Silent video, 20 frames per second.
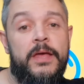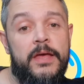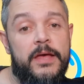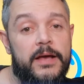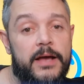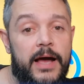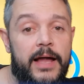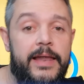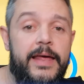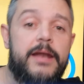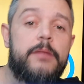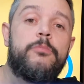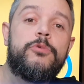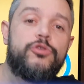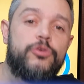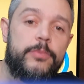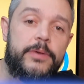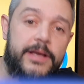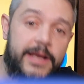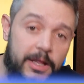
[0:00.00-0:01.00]
Galera,
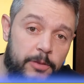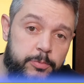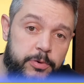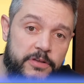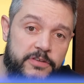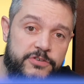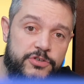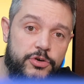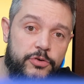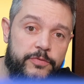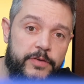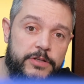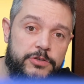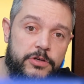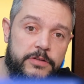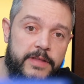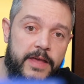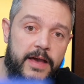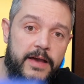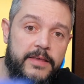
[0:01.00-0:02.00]
muito obrigado por assistir o vídeo
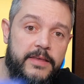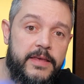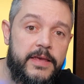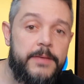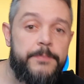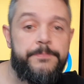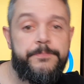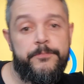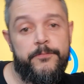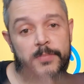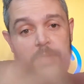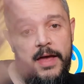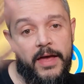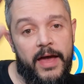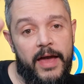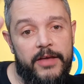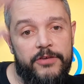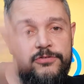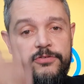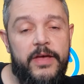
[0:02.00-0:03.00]
até aqui.
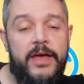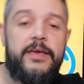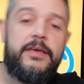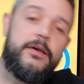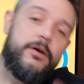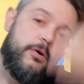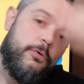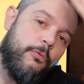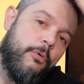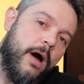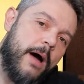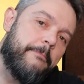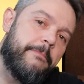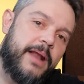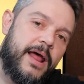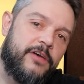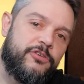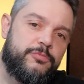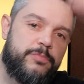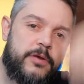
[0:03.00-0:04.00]
É isso daí, um
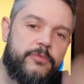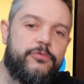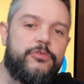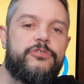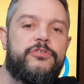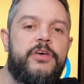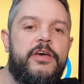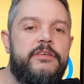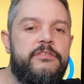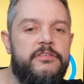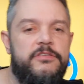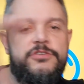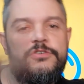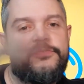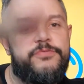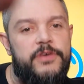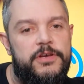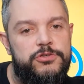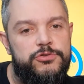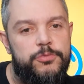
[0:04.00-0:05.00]
abraço para vocês e te
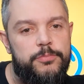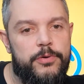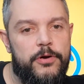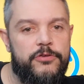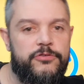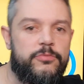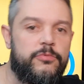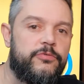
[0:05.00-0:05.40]
vejo no próximo